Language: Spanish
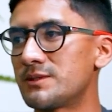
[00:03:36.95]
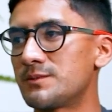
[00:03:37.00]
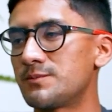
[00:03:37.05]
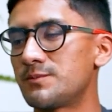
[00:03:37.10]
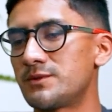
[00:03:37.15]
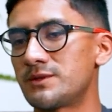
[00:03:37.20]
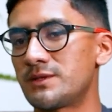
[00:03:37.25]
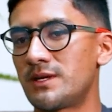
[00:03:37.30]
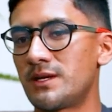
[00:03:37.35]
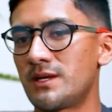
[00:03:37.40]

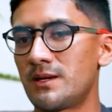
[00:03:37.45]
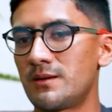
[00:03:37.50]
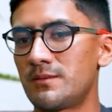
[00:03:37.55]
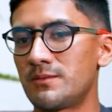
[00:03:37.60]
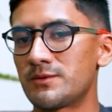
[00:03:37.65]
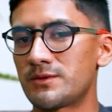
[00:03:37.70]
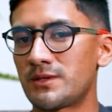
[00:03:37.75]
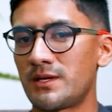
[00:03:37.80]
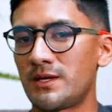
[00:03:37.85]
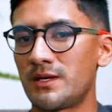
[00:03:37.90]
después
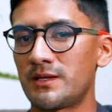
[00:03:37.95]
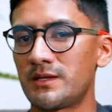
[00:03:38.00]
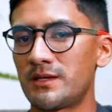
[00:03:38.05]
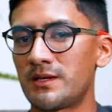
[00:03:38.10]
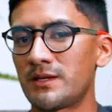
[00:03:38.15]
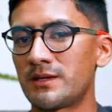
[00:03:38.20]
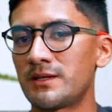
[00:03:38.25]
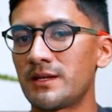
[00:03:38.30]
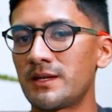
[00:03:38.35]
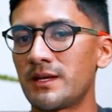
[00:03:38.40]
queríamos que
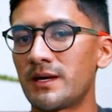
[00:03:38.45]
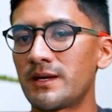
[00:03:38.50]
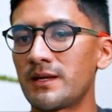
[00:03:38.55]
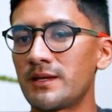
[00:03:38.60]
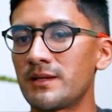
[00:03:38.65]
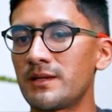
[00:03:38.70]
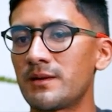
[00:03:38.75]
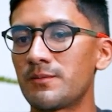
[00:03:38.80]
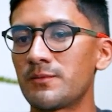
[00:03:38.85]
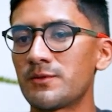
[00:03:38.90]
tratar de
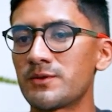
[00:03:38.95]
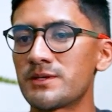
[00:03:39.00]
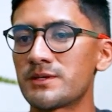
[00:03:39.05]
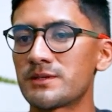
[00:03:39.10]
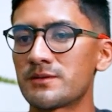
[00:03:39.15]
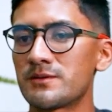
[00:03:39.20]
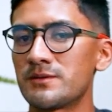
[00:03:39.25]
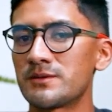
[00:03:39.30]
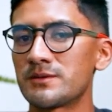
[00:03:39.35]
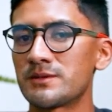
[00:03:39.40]
agendar
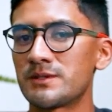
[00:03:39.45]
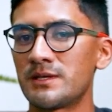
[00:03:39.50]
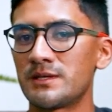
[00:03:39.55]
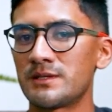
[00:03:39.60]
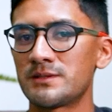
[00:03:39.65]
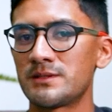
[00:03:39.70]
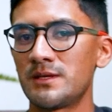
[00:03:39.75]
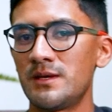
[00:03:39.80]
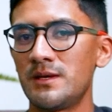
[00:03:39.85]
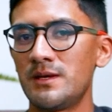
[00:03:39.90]
muchas
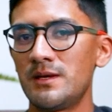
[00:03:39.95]
cosas.